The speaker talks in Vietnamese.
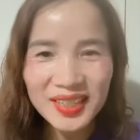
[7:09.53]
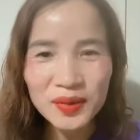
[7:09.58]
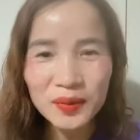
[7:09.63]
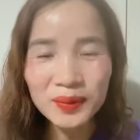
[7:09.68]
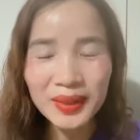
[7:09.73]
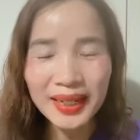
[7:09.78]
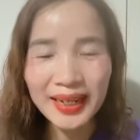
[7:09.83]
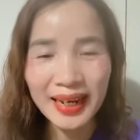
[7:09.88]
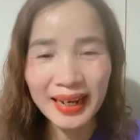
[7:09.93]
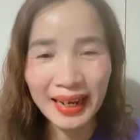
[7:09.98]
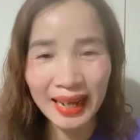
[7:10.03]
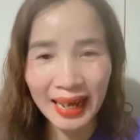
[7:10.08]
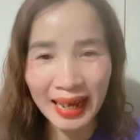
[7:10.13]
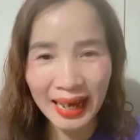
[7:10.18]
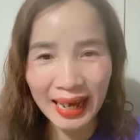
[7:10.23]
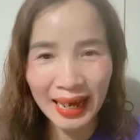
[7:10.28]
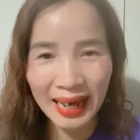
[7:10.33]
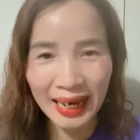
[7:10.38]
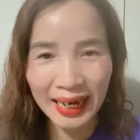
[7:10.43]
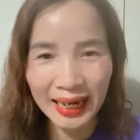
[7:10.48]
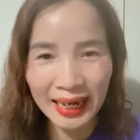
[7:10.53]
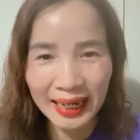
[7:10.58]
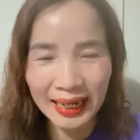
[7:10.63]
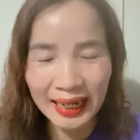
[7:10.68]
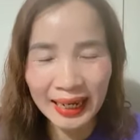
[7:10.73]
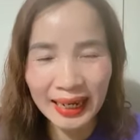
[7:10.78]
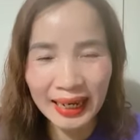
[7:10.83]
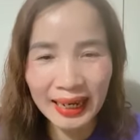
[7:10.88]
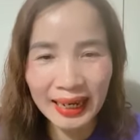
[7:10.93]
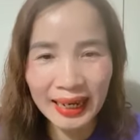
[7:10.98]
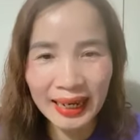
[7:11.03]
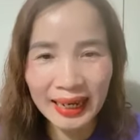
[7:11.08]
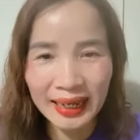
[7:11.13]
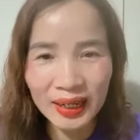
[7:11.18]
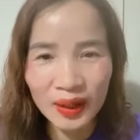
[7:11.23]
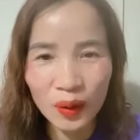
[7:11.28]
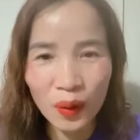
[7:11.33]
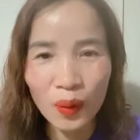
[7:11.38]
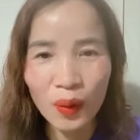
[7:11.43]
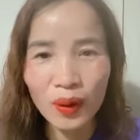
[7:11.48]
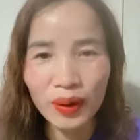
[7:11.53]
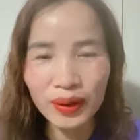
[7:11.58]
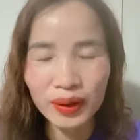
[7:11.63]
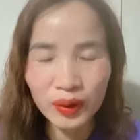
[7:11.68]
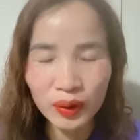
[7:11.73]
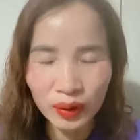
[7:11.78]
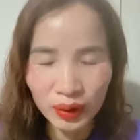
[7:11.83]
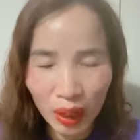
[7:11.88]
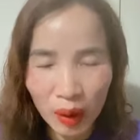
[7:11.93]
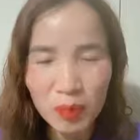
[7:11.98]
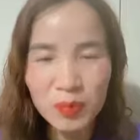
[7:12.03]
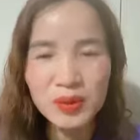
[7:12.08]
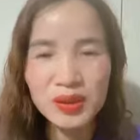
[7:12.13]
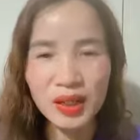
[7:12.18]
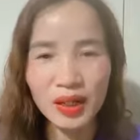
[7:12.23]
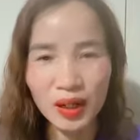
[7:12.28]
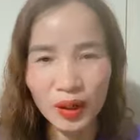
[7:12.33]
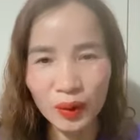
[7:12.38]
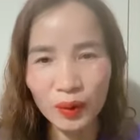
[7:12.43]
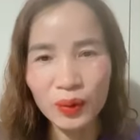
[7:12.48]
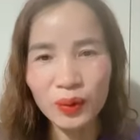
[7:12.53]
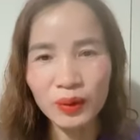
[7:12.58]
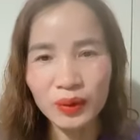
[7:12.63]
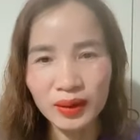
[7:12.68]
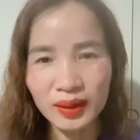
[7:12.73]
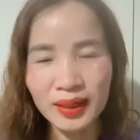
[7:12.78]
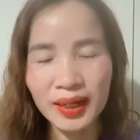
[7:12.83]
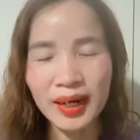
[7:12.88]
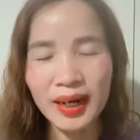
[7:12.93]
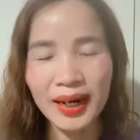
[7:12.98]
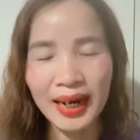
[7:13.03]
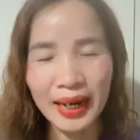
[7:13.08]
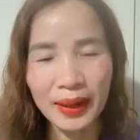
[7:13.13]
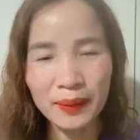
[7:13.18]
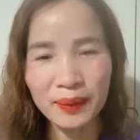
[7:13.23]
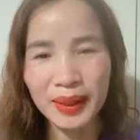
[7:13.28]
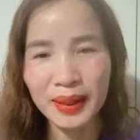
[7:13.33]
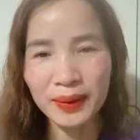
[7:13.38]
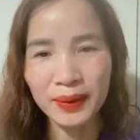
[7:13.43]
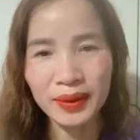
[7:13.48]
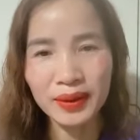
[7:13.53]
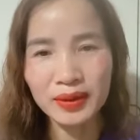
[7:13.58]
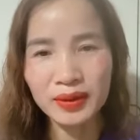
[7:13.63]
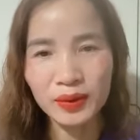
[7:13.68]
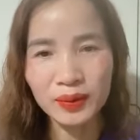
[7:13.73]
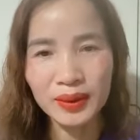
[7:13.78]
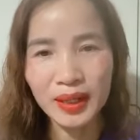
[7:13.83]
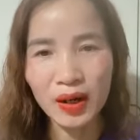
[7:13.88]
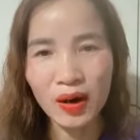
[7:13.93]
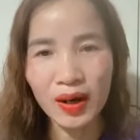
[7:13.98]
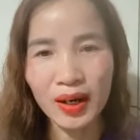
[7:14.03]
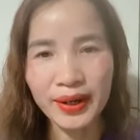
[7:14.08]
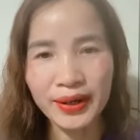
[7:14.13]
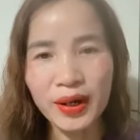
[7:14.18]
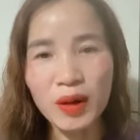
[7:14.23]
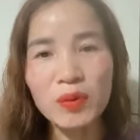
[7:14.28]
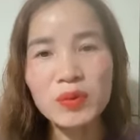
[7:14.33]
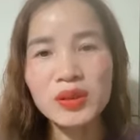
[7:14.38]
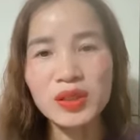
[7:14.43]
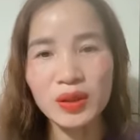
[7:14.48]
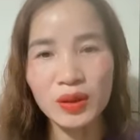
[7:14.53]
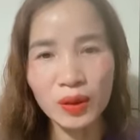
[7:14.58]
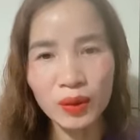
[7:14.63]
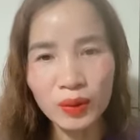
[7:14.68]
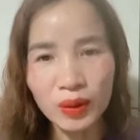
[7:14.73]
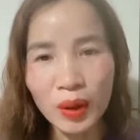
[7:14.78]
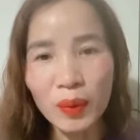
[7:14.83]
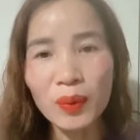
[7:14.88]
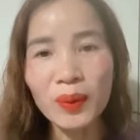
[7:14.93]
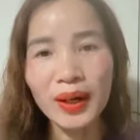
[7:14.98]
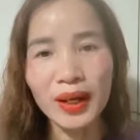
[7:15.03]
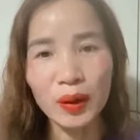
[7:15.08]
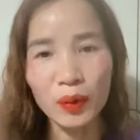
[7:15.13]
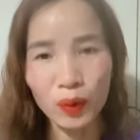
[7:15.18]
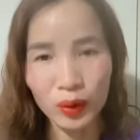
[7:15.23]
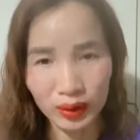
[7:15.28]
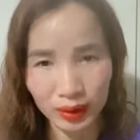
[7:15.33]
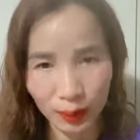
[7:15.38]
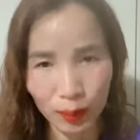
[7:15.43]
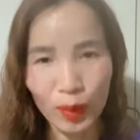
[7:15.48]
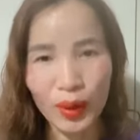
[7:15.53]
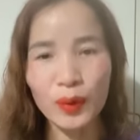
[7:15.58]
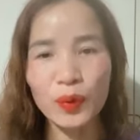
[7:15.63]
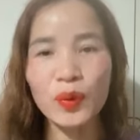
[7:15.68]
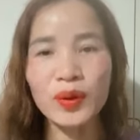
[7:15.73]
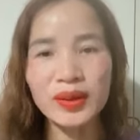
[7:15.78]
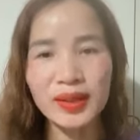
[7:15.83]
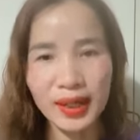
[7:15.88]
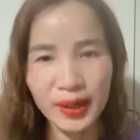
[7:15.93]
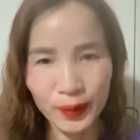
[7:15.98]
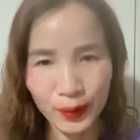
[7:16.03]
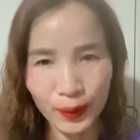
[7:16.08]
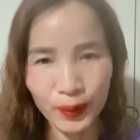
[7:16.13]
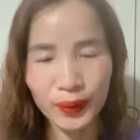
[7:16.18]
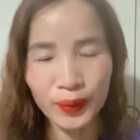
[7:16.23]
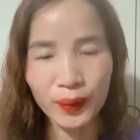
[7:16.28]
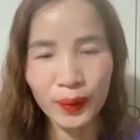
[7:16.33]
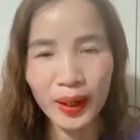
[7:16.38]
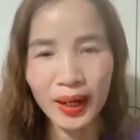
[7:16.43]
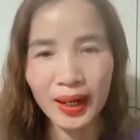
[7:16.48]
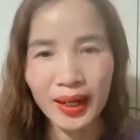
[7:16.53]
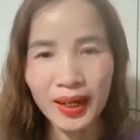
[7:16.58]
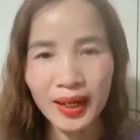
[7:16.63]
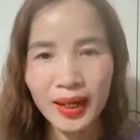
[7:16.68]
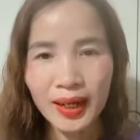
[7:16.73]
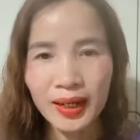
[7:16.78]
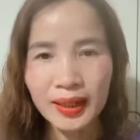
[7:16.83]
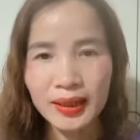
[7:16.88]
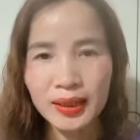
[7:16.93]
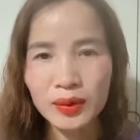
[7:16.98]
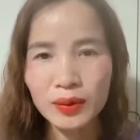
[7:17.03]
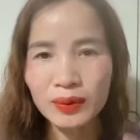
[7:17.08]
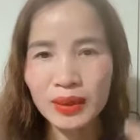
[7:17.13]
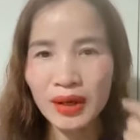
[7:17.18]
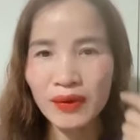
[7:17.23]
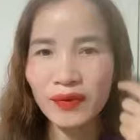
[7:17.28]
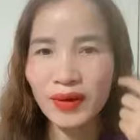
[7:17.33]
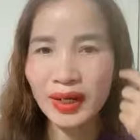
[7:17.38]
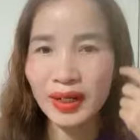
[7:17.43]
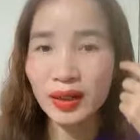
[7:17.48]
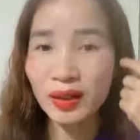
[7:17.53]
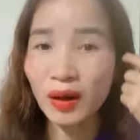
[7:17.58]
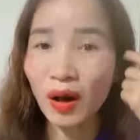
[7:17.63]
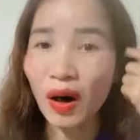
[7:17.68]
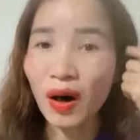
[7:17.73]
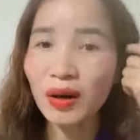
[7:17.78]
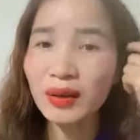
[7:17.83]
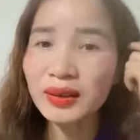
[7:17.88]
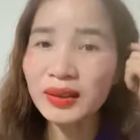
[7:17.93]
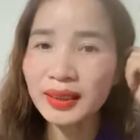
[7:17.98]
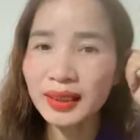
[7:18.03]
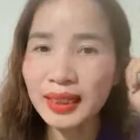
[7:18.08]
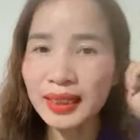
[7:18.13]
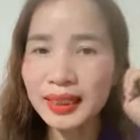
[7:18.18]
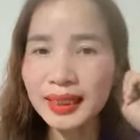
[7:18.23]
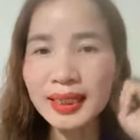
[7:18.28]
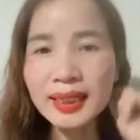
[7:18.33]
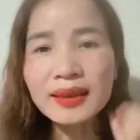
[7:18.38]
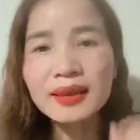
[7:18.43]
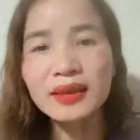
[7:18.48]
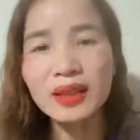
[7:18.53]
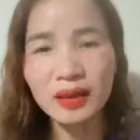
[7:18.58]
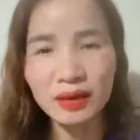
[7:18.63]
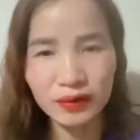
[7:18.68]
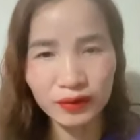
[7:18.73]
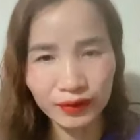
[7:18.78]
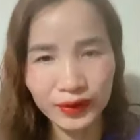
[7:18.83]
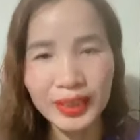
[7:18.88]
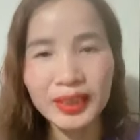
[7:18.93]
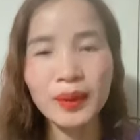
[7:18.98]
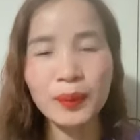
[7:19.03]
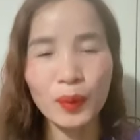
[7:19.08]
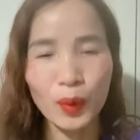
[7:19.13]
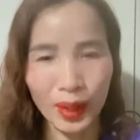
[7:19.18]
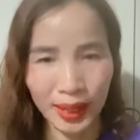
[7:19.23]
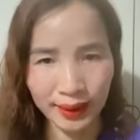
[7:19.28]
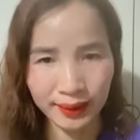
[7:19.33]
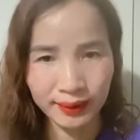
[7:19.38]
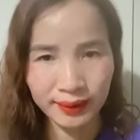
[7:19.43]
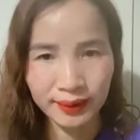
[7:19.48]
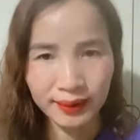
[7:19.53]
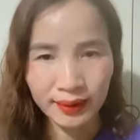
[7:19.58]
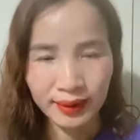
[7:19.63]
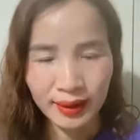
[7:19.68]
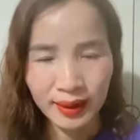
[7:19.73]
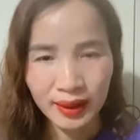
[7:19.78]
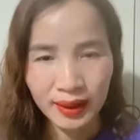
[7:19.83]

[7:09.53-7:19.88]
khi chúng ta đã là à, cổ đồng sở hữu, ngày hôm nay chúng ta gọi là đồng sở hữu công nghệ của tập đoàn u ét tê rồi, đúng không ạ? Thì chúng ta phải có những cái kiến thức về tập đoàn,